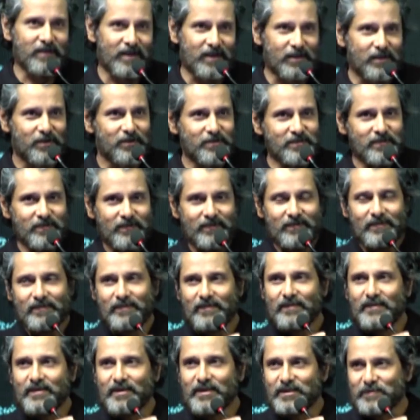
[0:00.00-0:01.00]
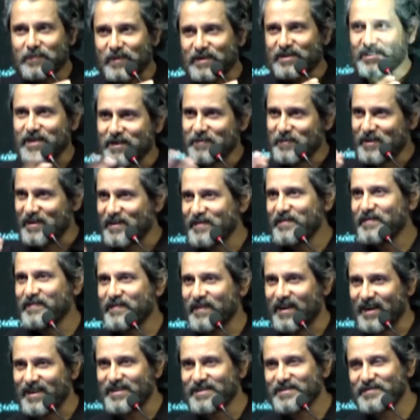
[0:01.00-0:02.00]
வணக்கம் எஸ்பெஷலி மை
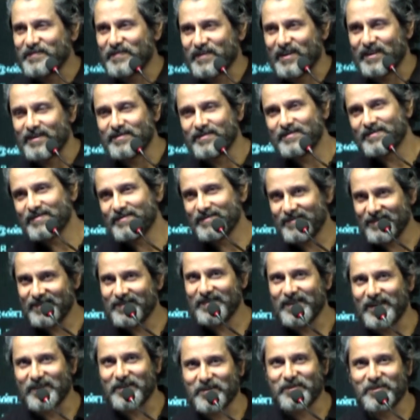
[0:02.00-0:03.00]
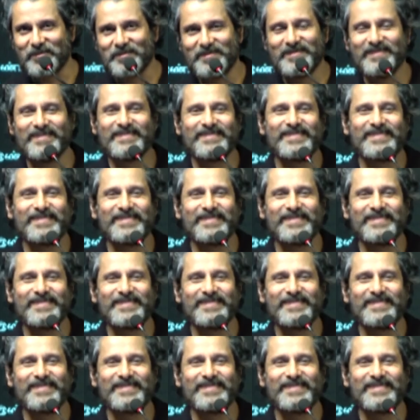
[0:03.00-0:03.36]
ஃபேன்ஸ் ஃப்ரெண்ட்ஸ் தேங்க்யூ